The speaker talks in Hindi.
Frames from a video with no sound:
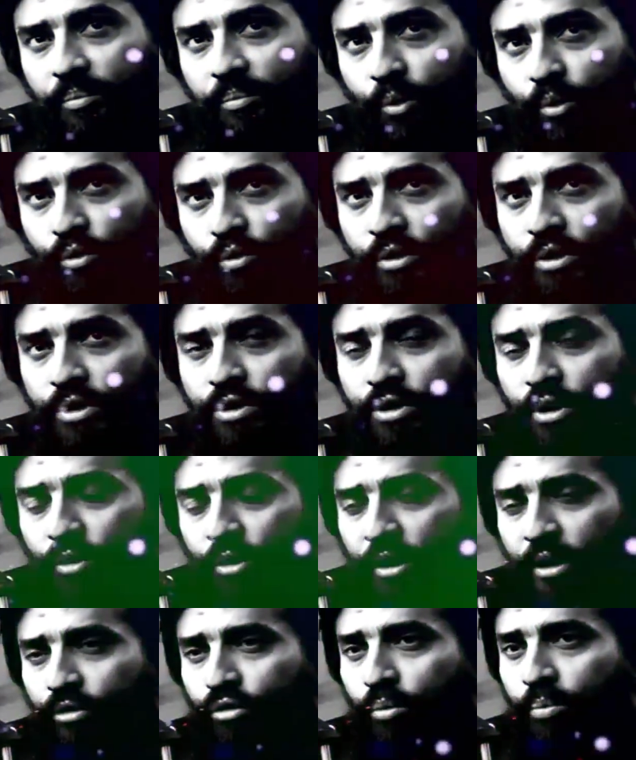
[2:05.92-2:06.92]
प्रोसीजर
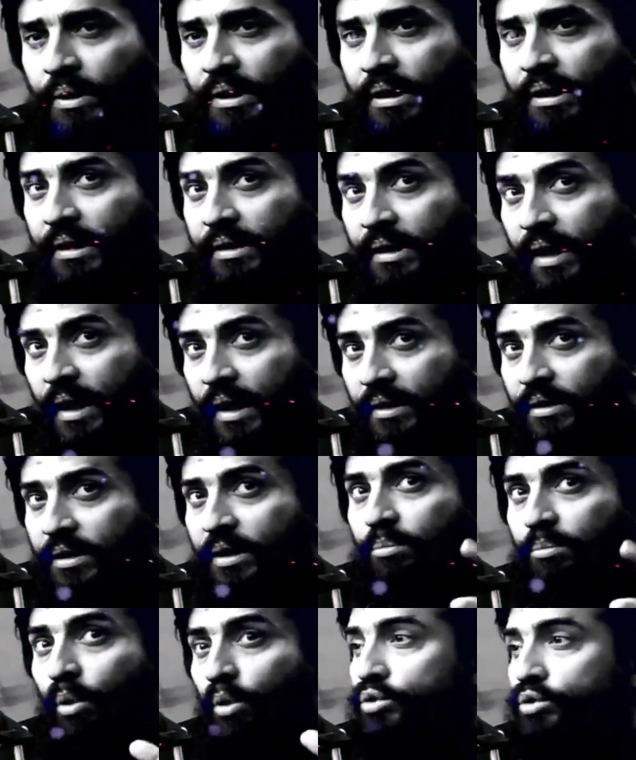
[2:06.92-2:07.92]
और एसओपी के तहत
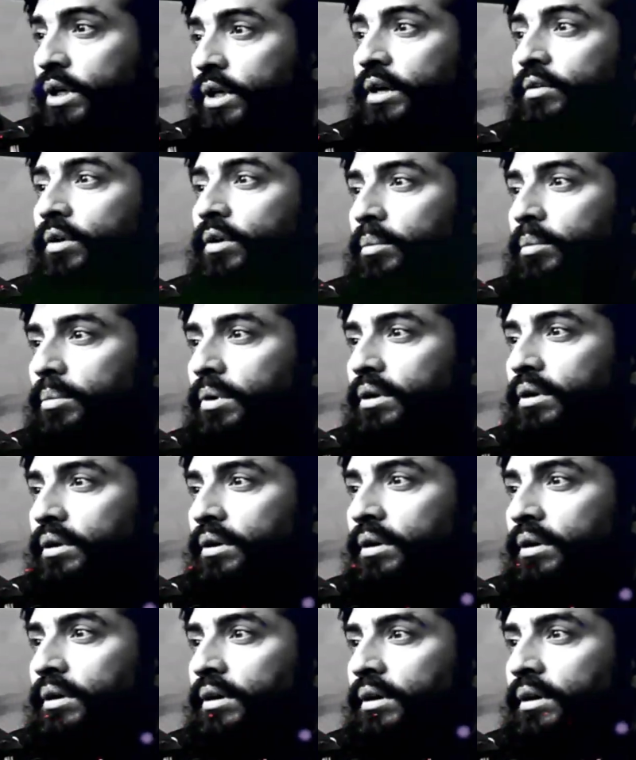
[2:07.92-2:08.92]
ही पहुंचना है
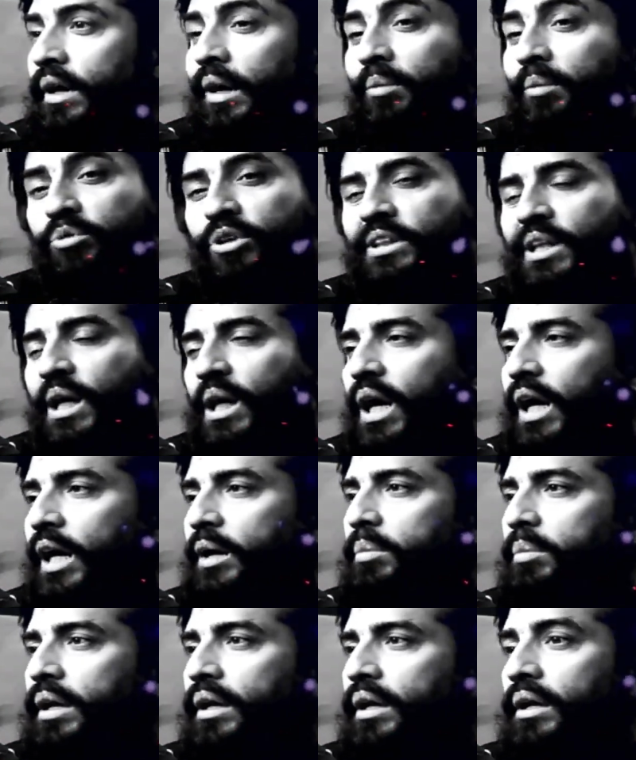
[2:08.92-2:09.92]
वहां हम जिद लगा
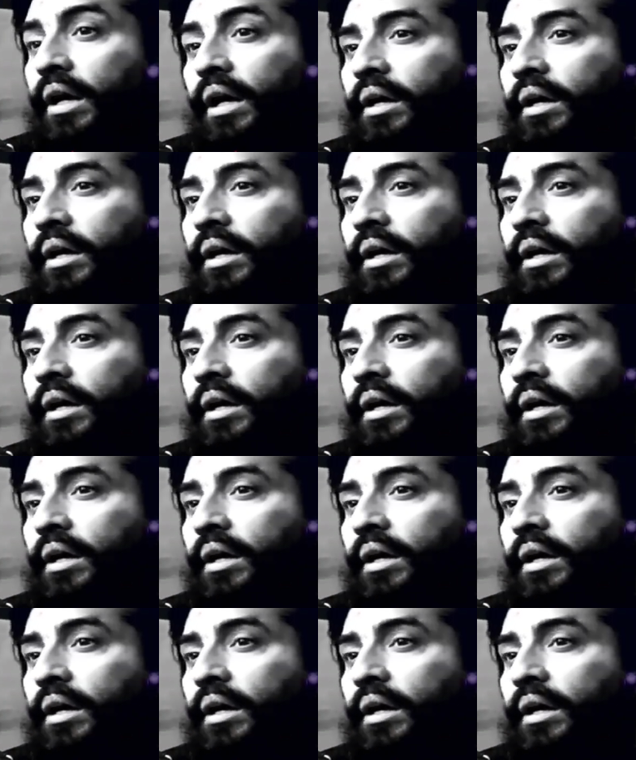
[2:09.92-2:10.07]
के बैठे हैं